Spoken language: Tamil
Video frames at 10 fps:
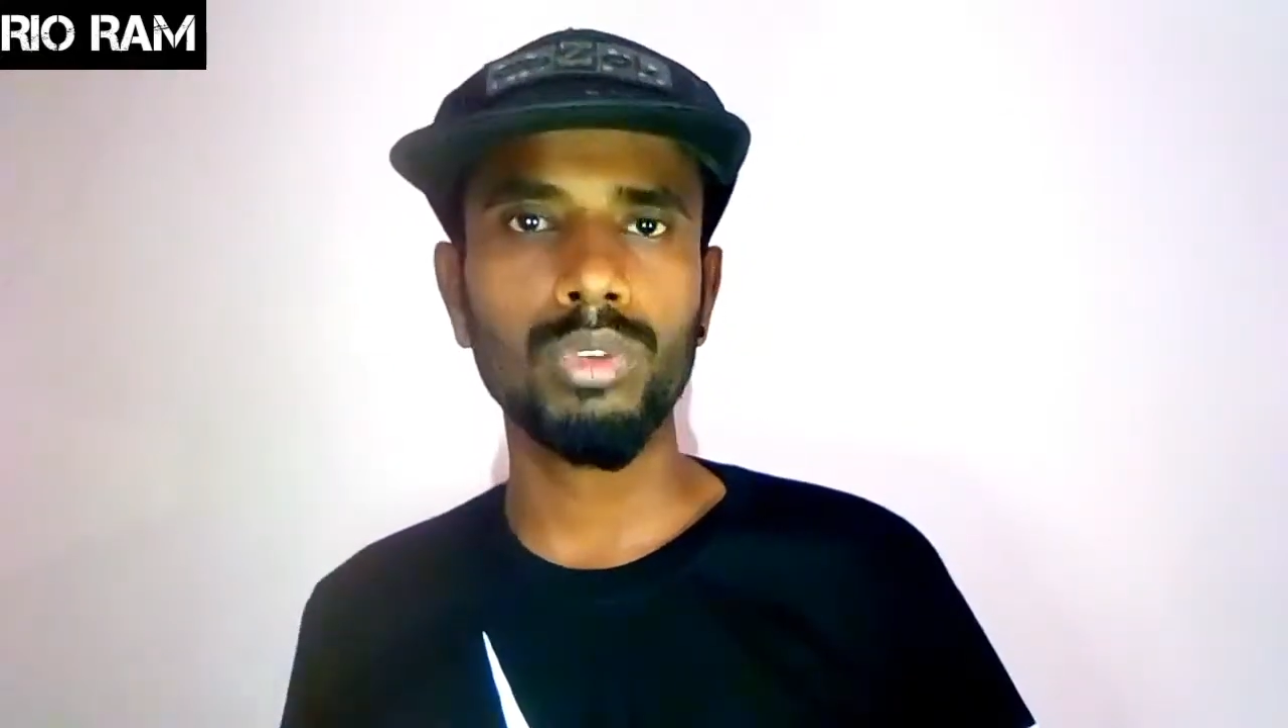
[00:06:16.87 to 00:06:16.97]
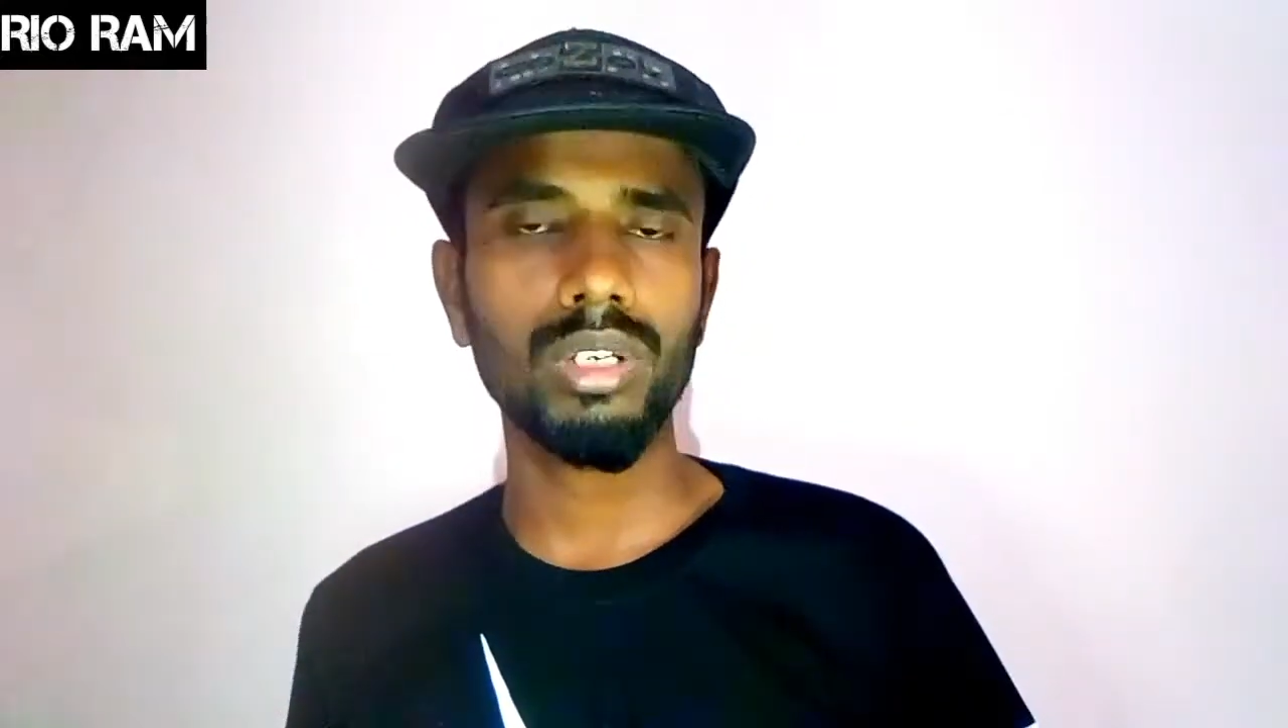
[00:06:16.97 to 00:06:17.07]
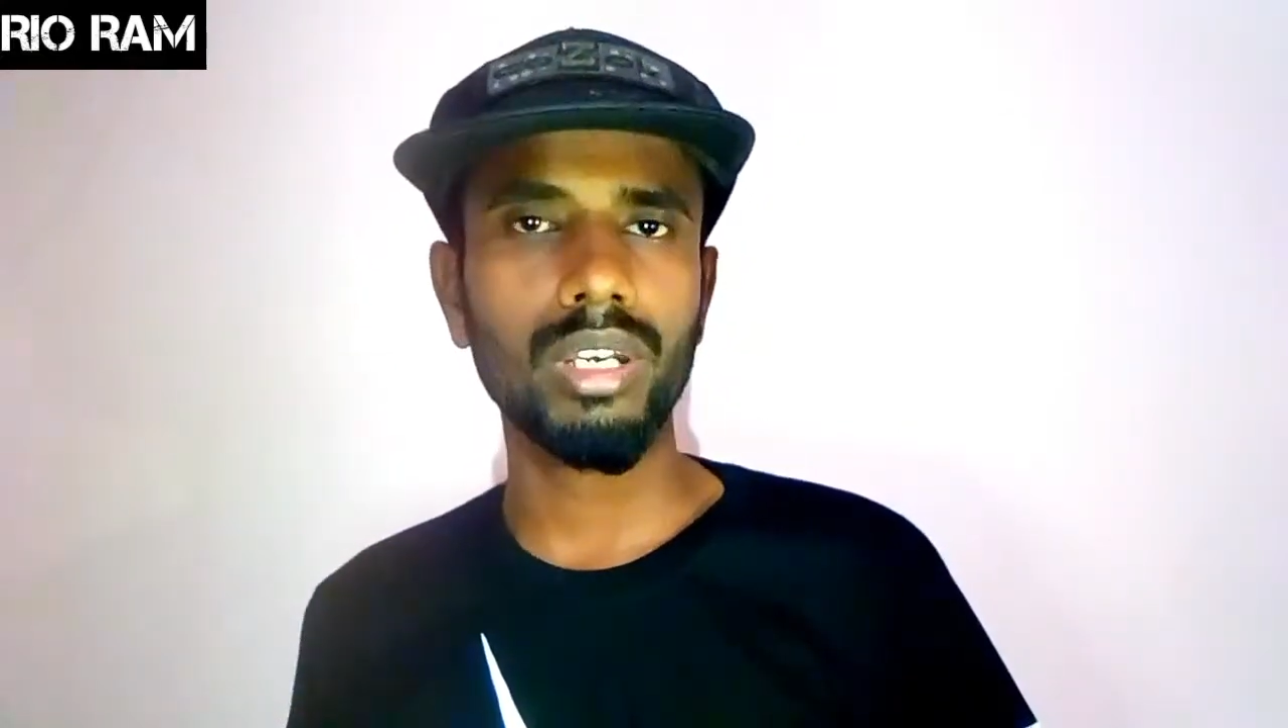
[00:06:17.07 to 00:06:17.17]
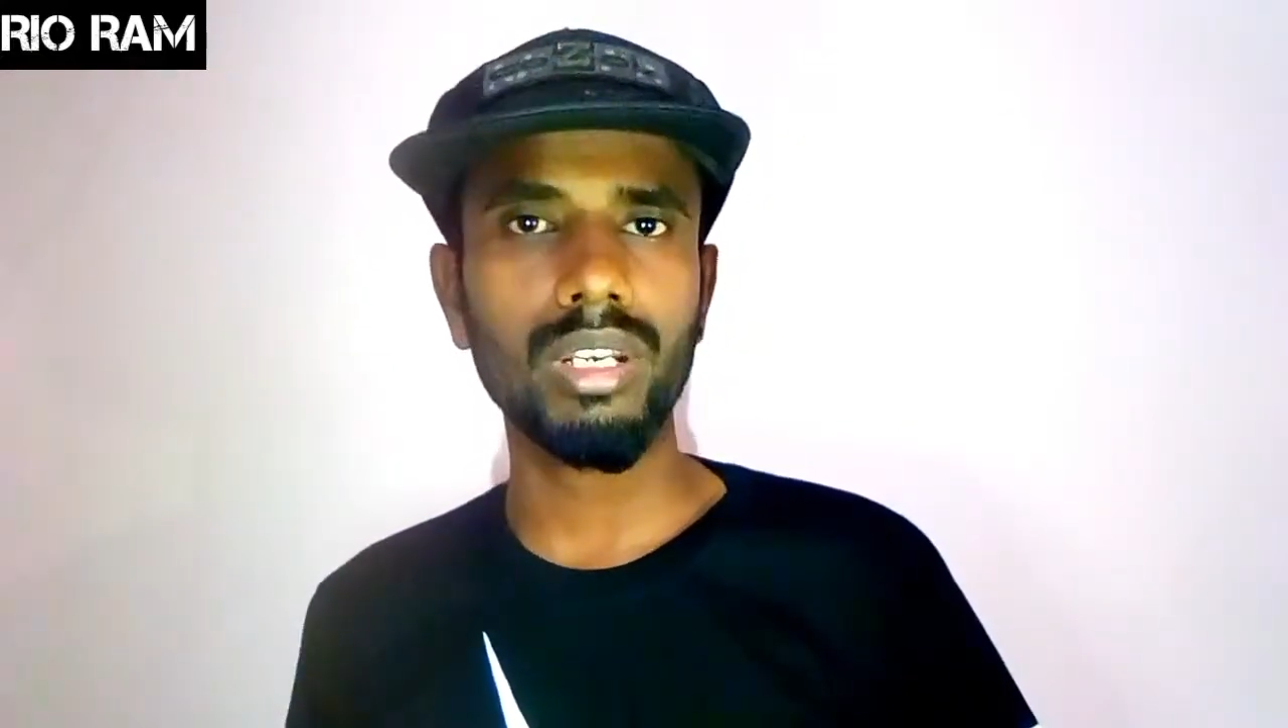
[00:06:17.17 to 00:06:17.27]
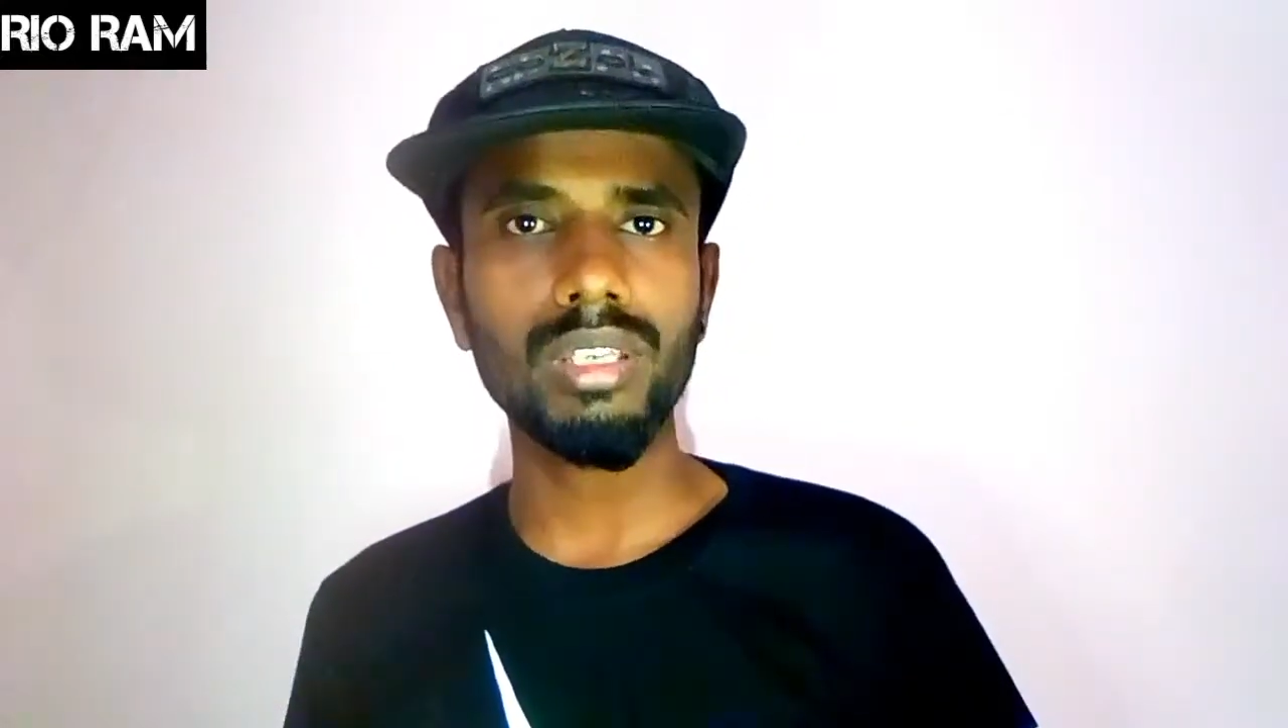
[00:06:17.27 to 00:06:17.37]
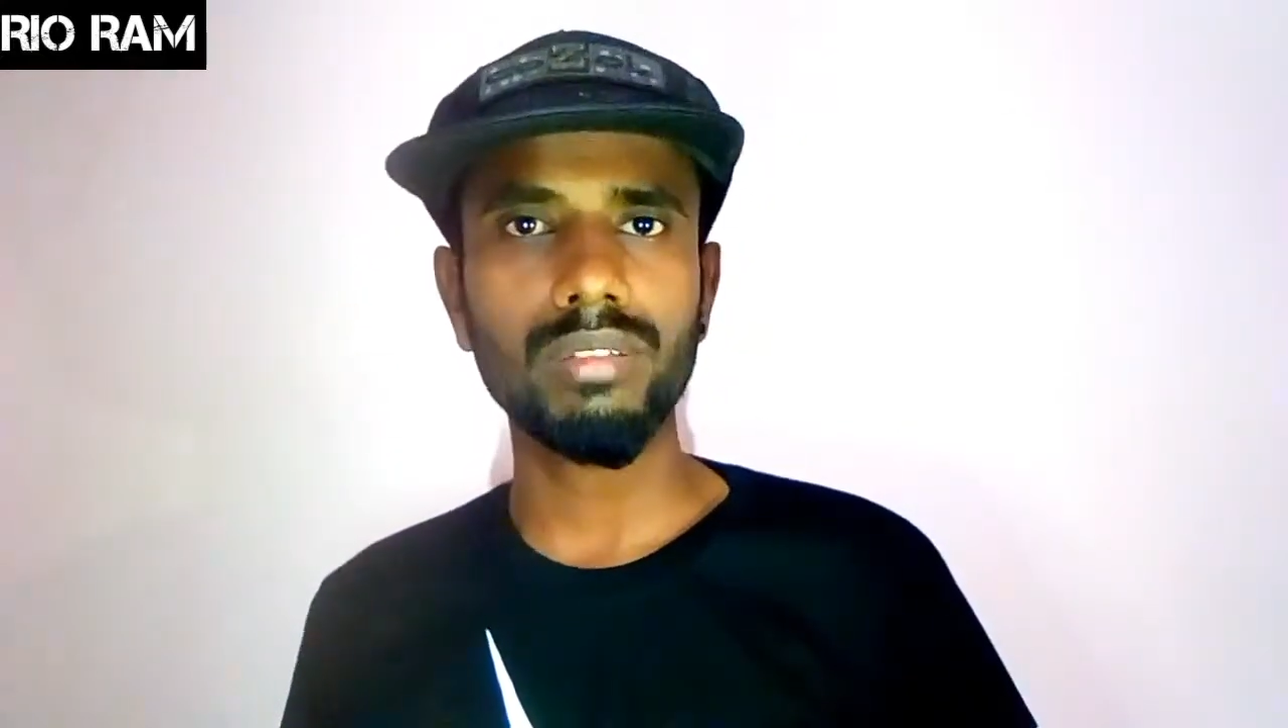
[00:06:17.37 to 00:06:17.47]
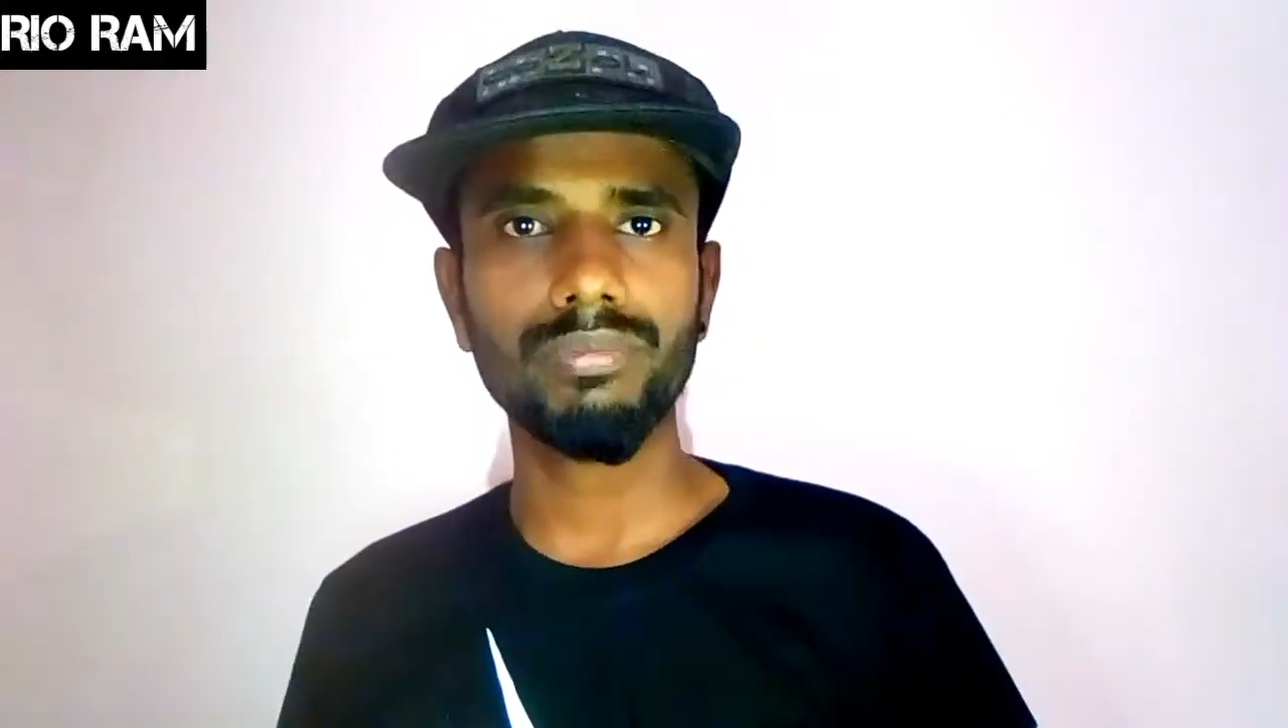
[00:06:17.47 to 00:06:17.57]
வந்திருக்காரு